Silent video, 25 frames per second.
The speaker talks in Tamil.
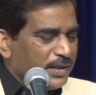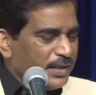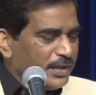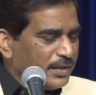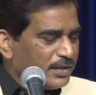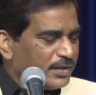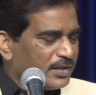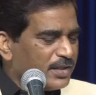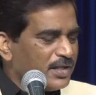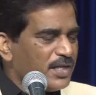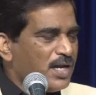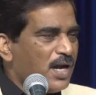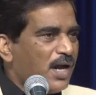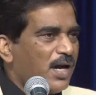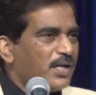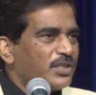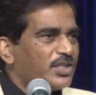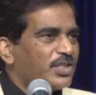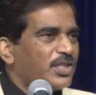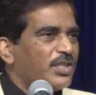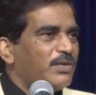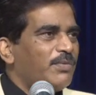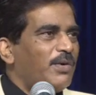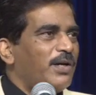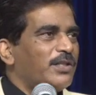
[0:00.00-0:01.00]
நித்திய
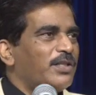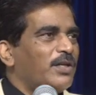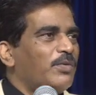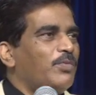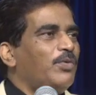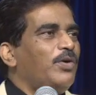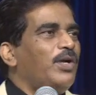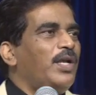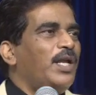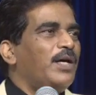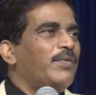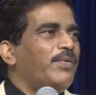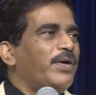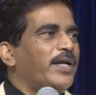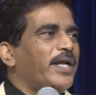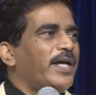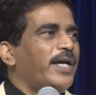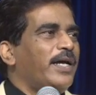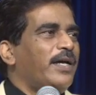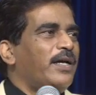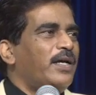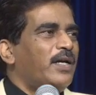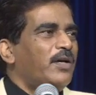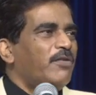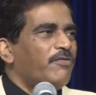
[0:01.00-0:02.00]
ஆசீர்வாதம் உள்ள வர
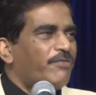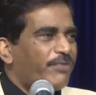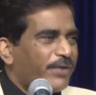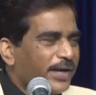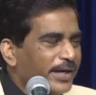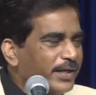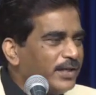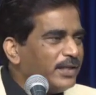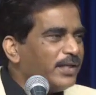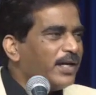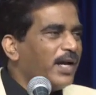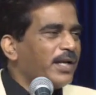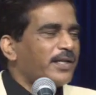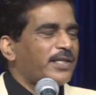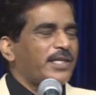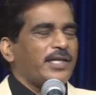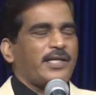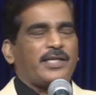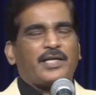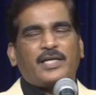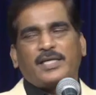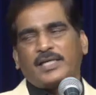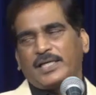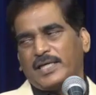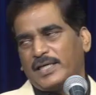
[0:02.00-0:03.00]
ஃப்ரெண்ட்
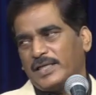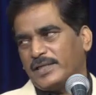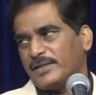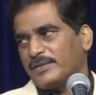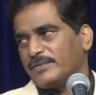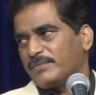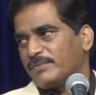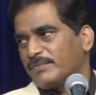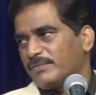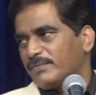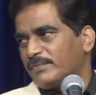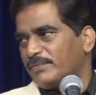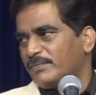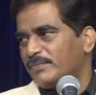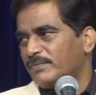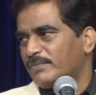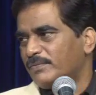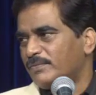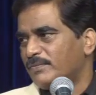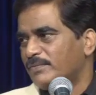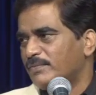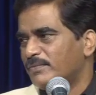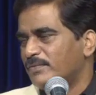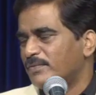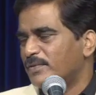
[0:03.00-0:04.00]
ஆக்கிக்கங்க
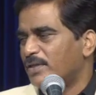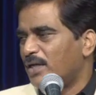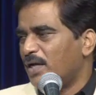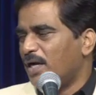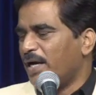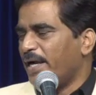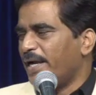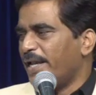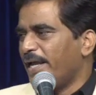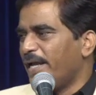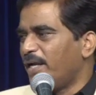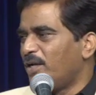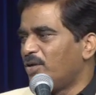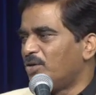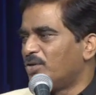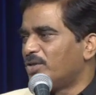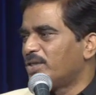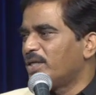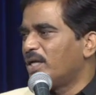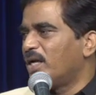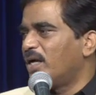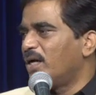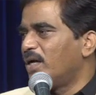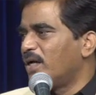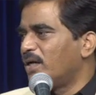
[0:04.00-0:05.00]
அலே
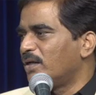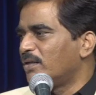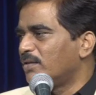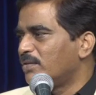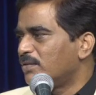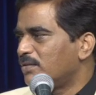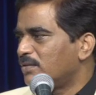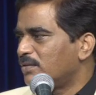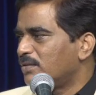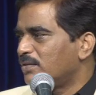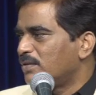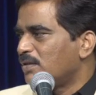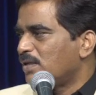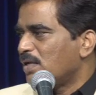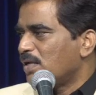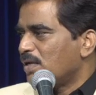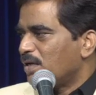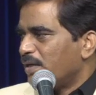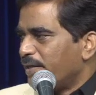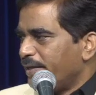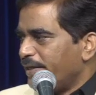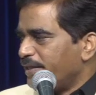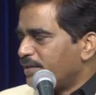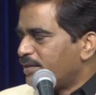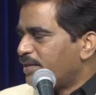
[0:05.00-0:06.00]
லூயா
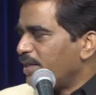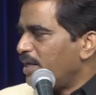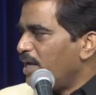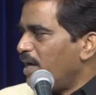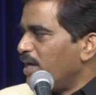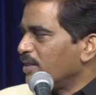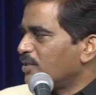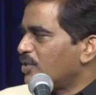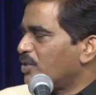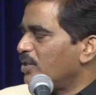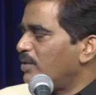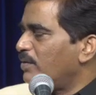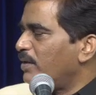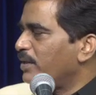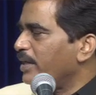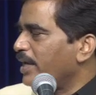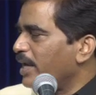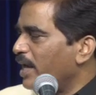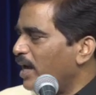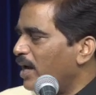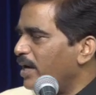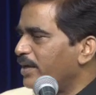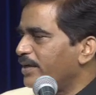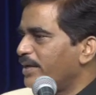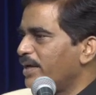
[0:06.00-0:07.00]
நித்திய ஆசீர்வாதம்
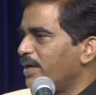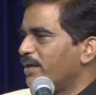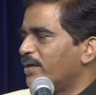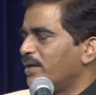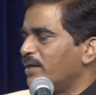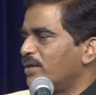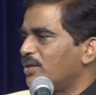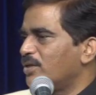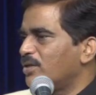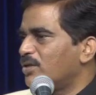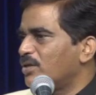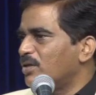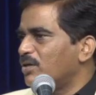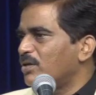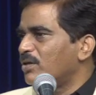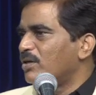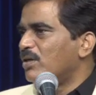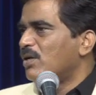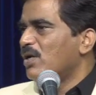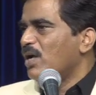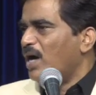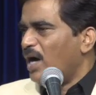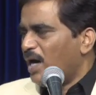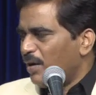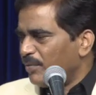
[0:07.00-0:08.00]
யார்கிட்ட இருக்கோ
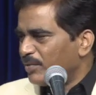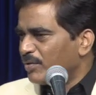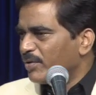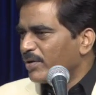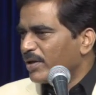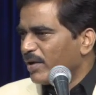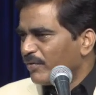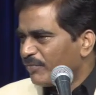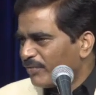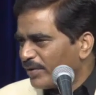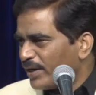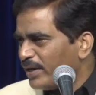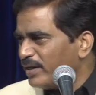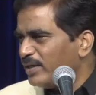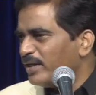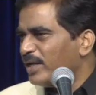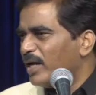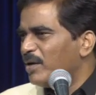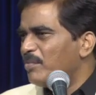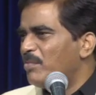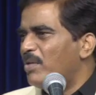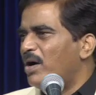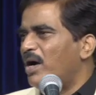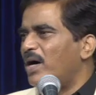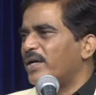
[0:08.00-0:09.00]
அவருடைய ஃப்ரெண்டாக
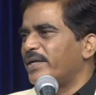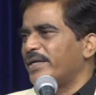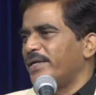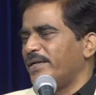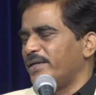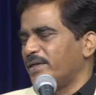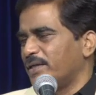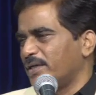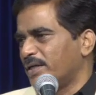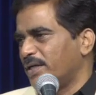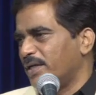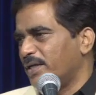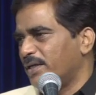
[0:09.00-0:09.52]
மாறிடுங்க